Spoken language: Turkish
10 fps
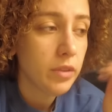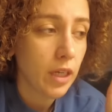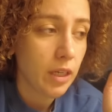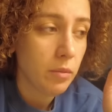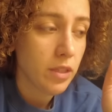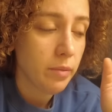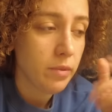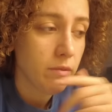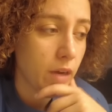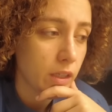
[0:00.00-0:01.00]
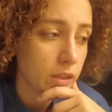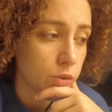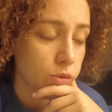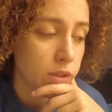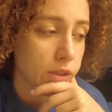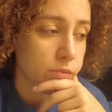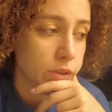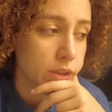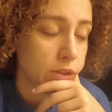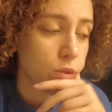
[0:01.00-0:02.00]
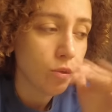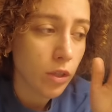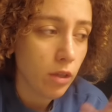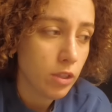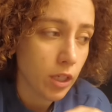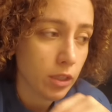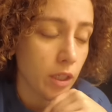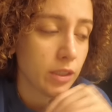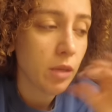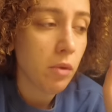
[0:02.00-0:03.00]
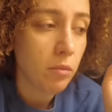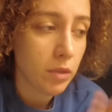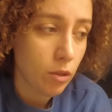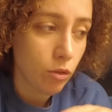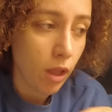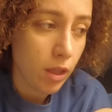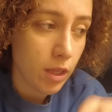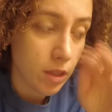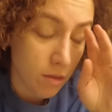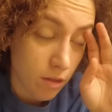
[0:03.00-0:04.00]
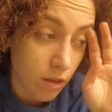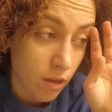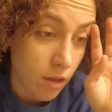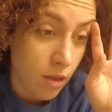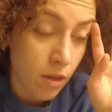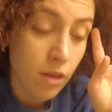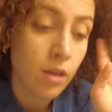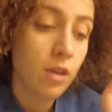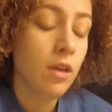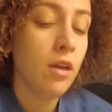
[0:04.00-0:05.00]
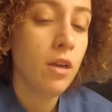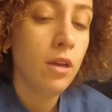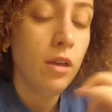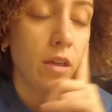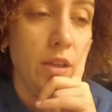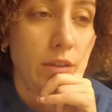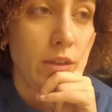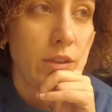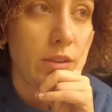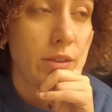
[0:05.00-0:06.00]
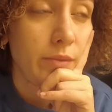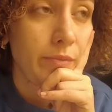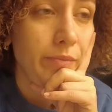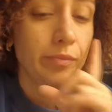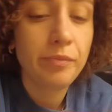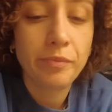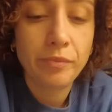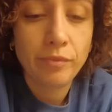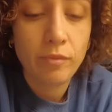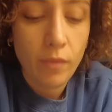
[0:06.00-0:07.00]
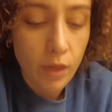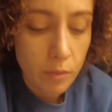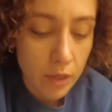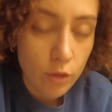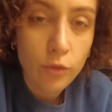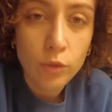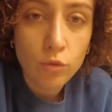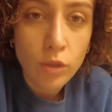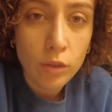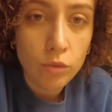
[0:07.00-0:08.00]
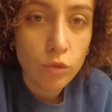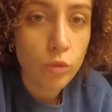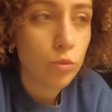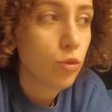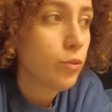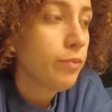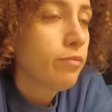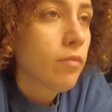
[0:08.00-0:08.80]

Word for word: Bir tane masamız vardı onu satmıştık. Onu da alacaklar. Sabah mikrodalga gitti. Ee, mikrofonu uzak tutuyormuşum.